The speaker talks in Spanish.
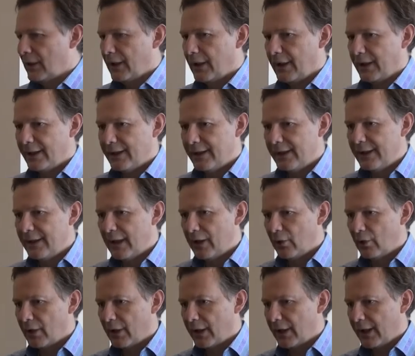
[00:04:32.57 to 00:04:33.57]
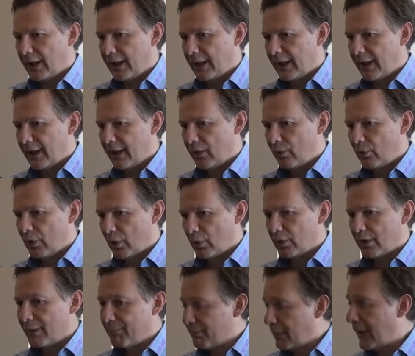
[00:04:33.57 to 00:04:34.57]
eh, dinero que
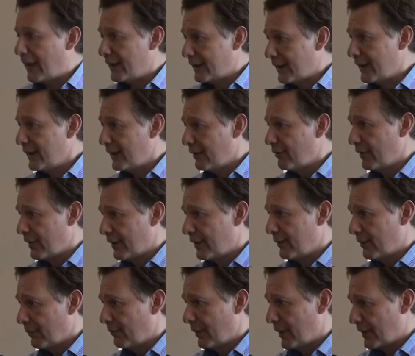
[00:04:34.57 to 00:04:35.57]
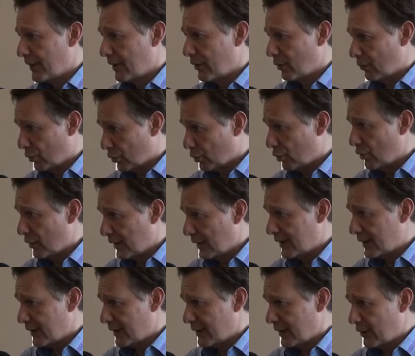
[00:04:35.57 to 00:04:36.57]
luego reparten efectivamente, como tú
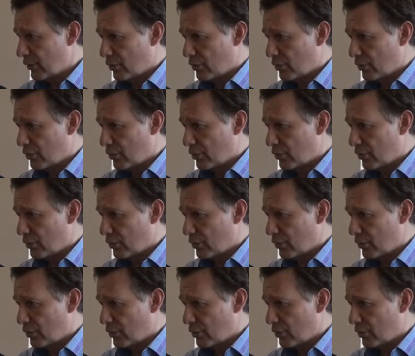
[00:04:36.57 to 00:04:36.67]
dices,